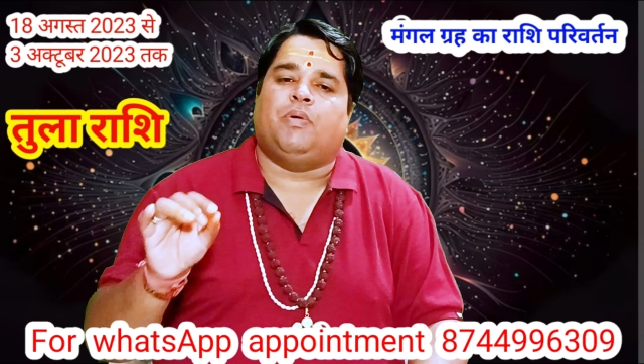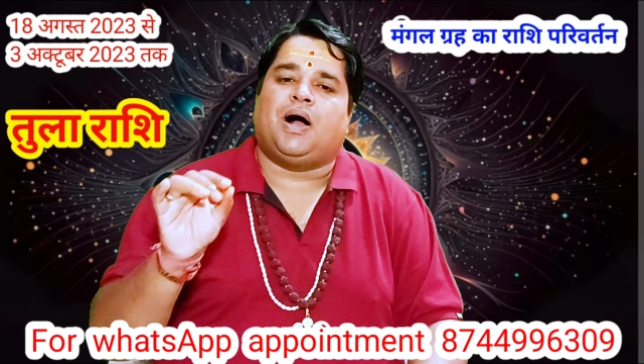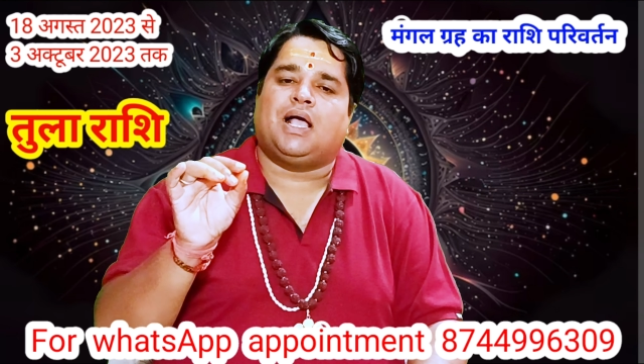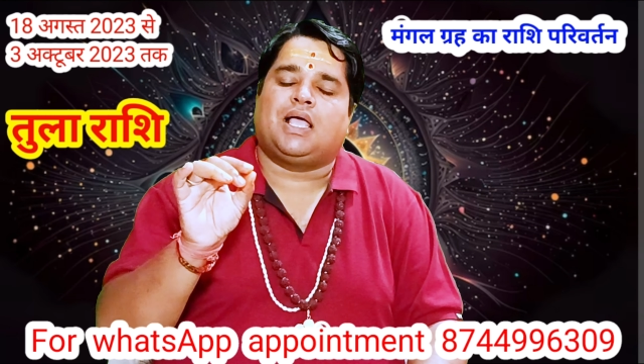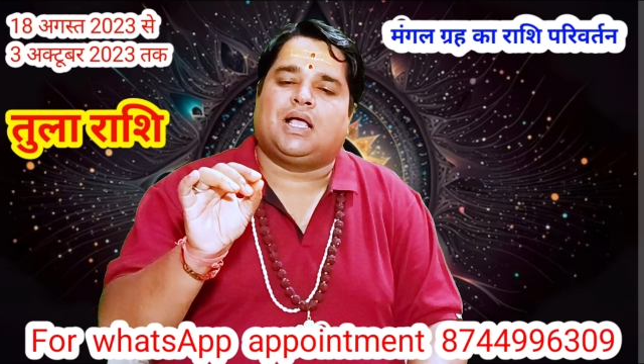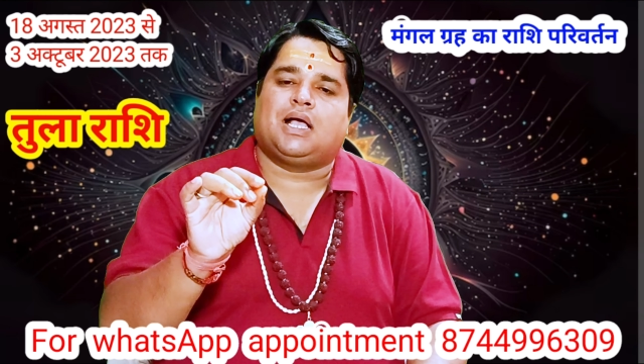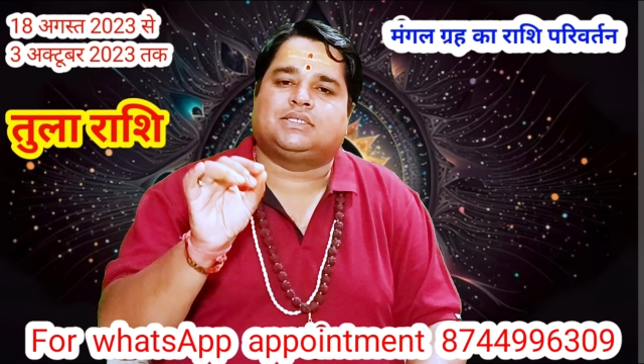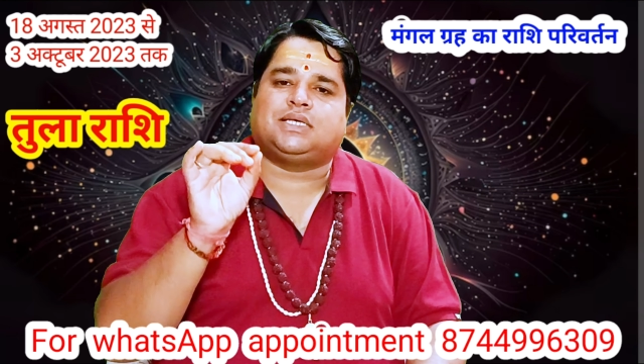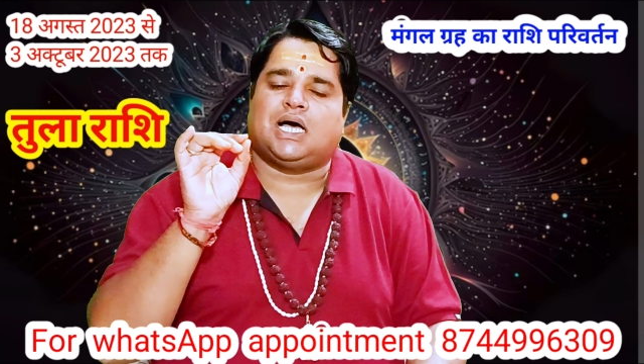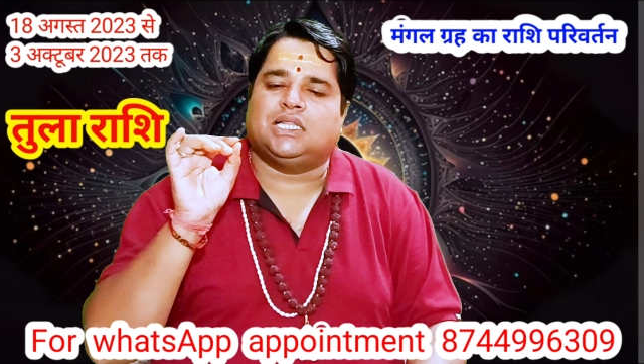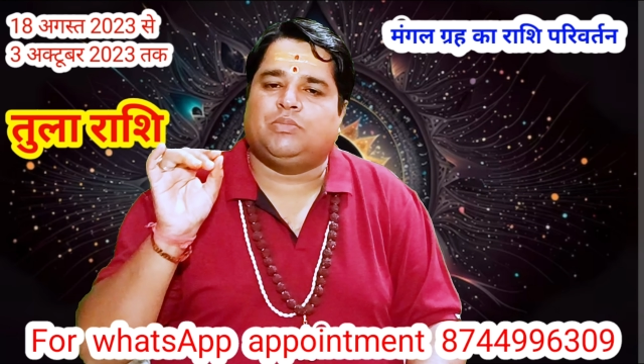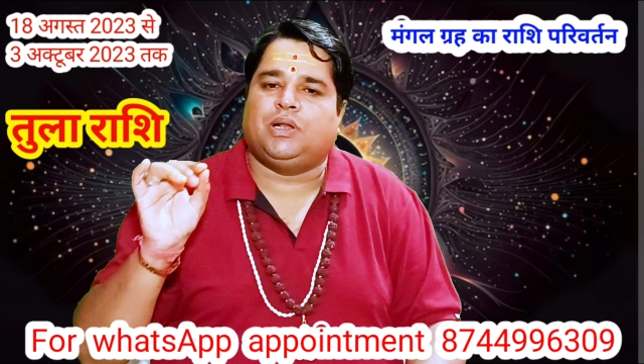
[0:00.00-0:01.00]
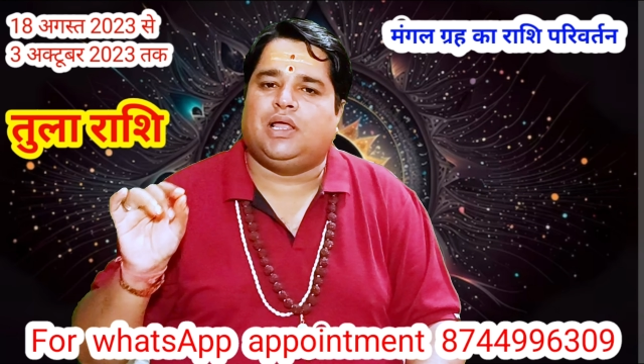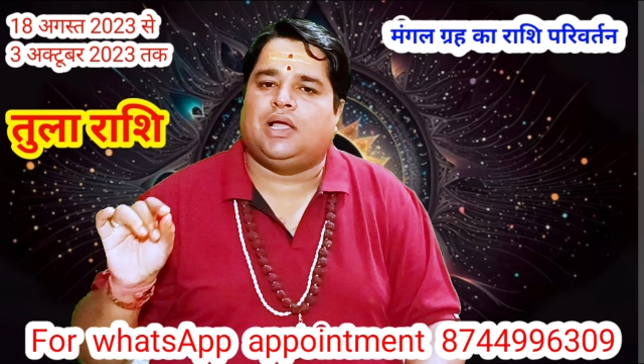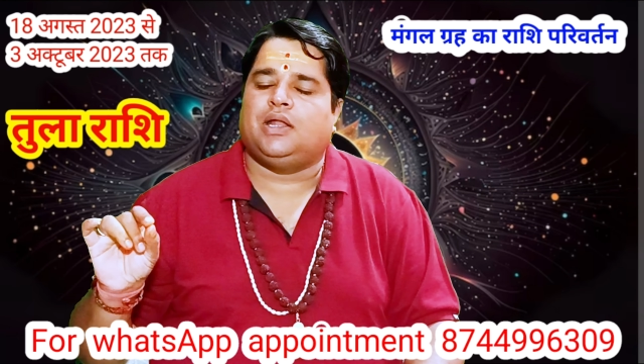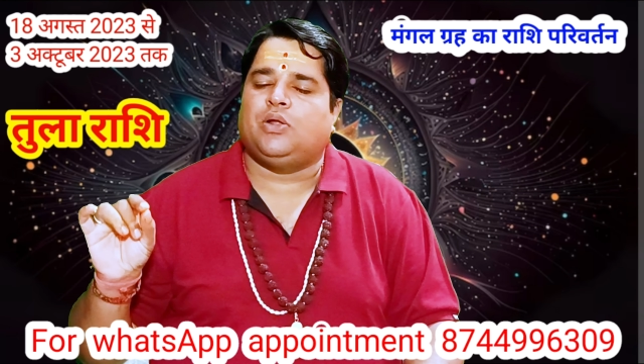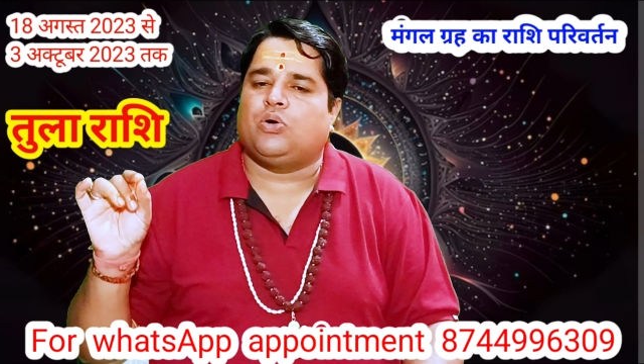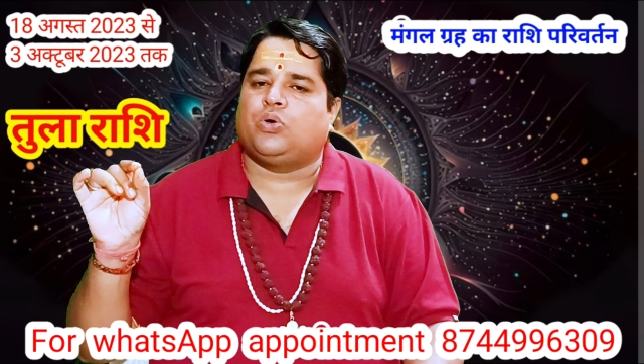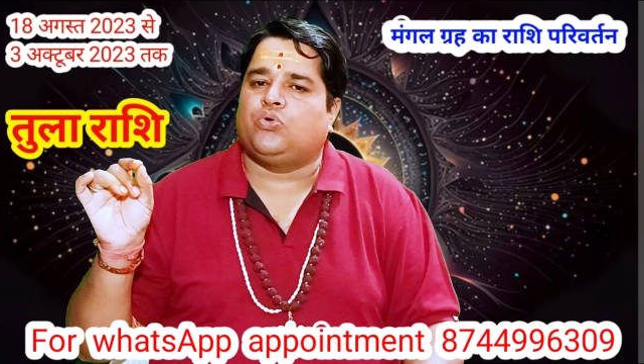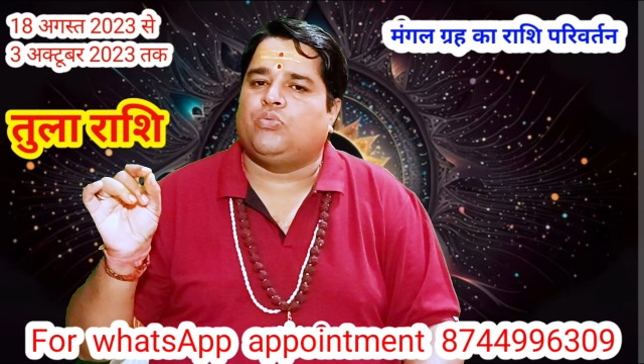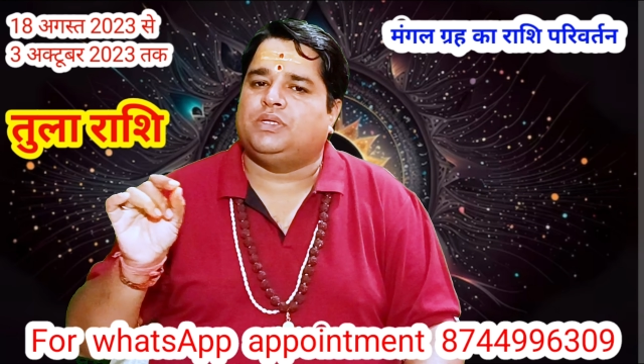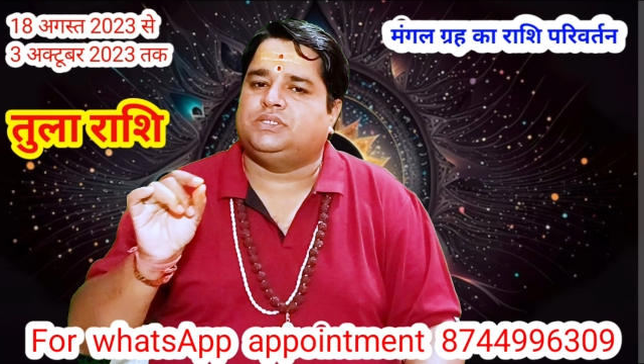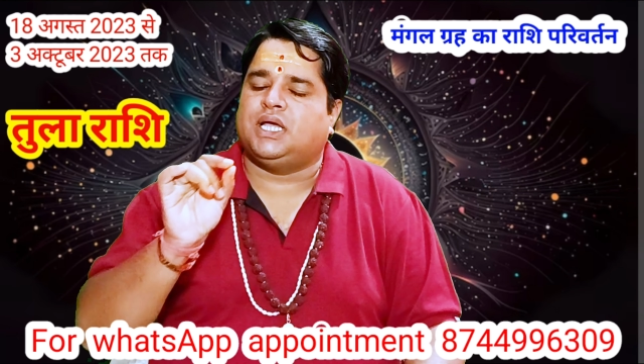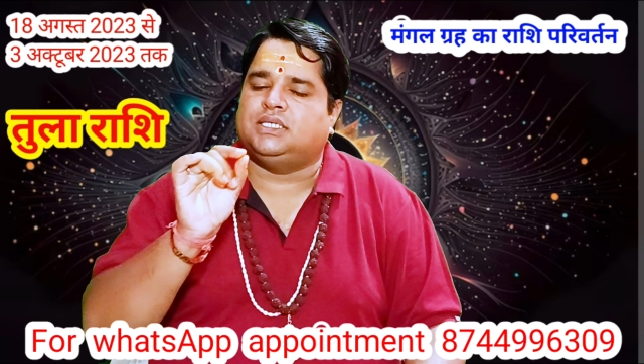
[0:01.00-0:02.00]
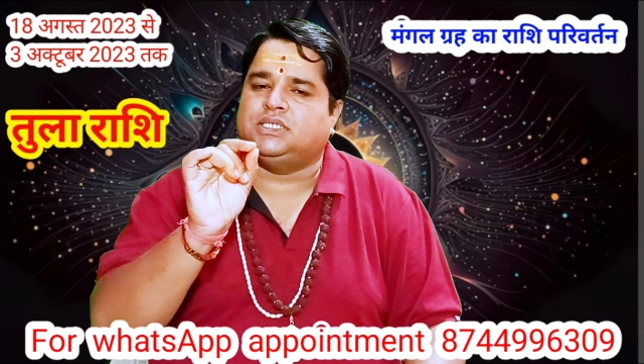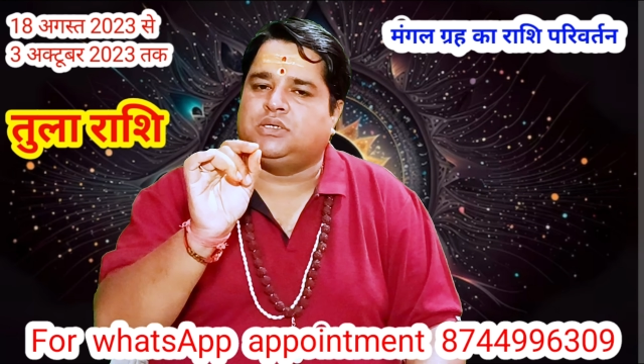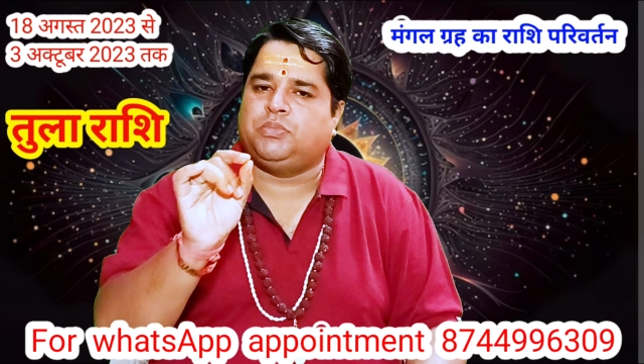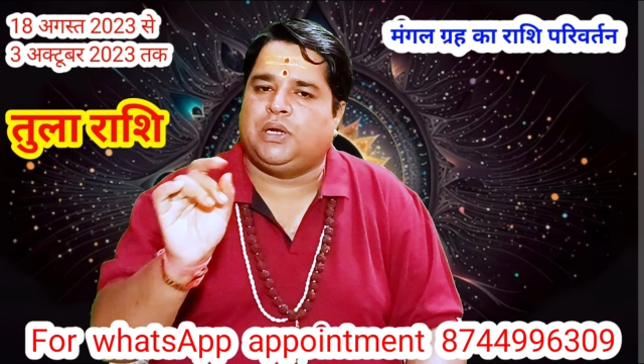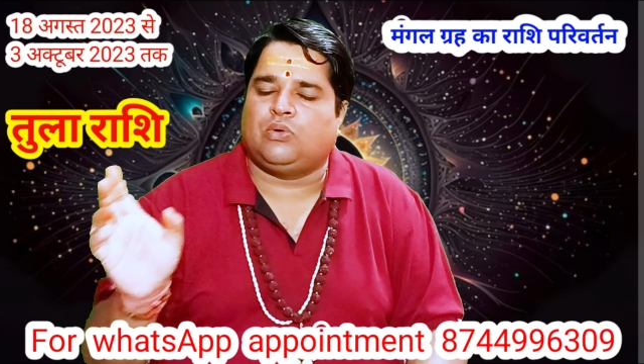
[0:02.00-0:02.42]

भाग्य का साथ मिलेगा नौकरियों में चेंजिंग